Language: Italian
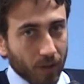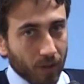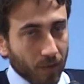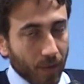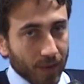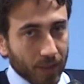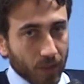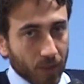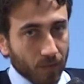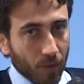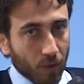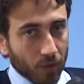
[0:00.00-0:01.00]
Ovviamente si
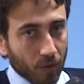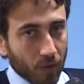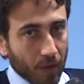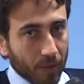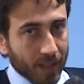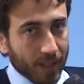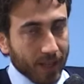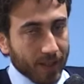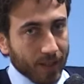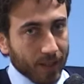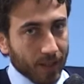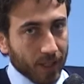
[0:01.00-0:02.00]
è svolto con la
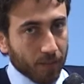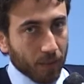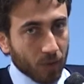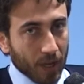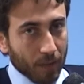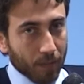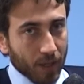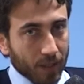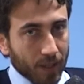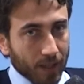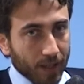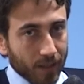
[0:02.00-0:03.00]
presenza dei responsabili
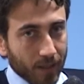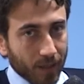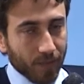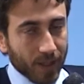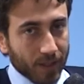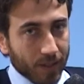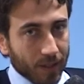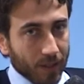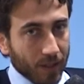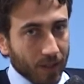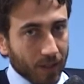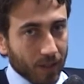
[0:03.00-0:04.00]
dei servizi
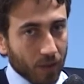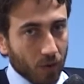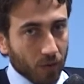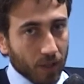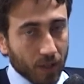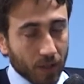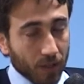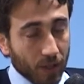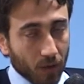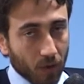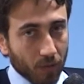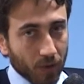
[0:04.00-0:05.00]
del, del,
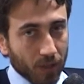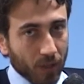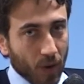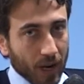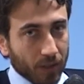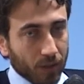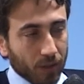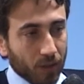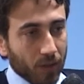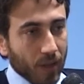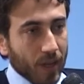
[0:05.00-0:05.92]
del Comune di Quarto